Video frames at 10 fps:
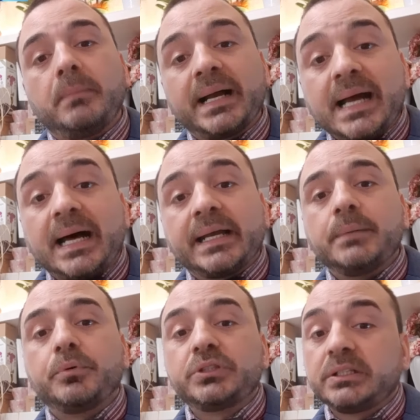
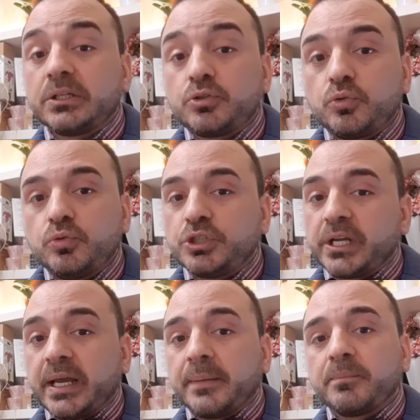magari potete
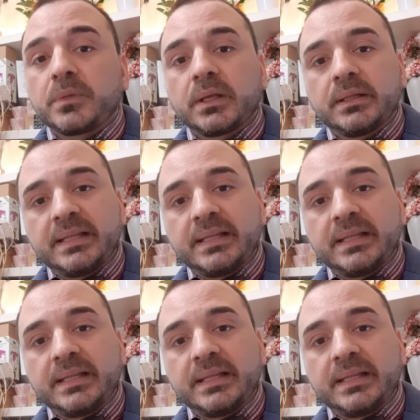aggiungere